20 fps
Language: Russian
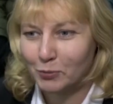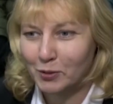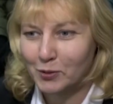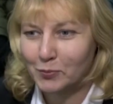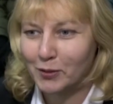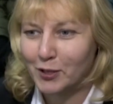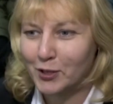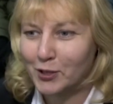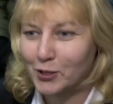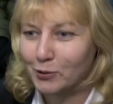мы
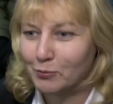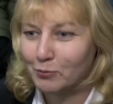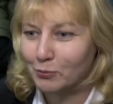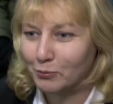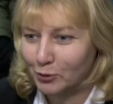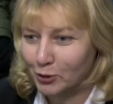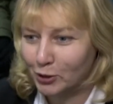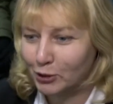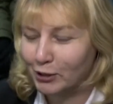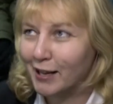с
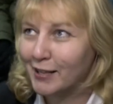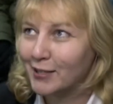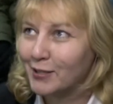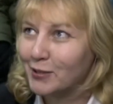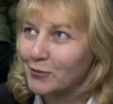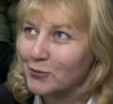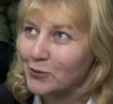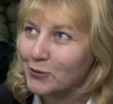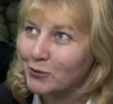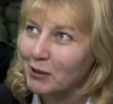большим
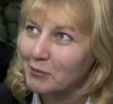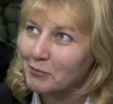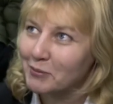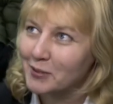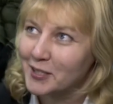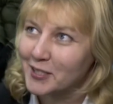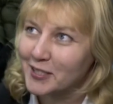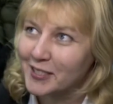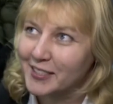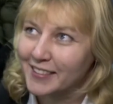желанием сюда
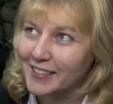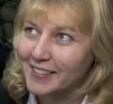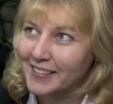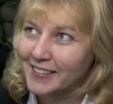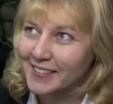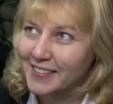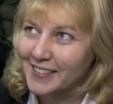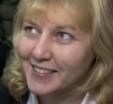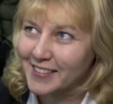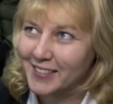
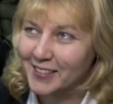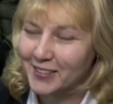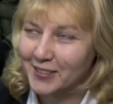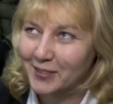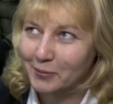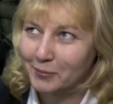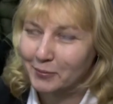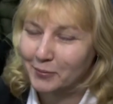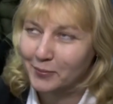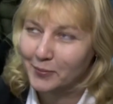пришли с сыном.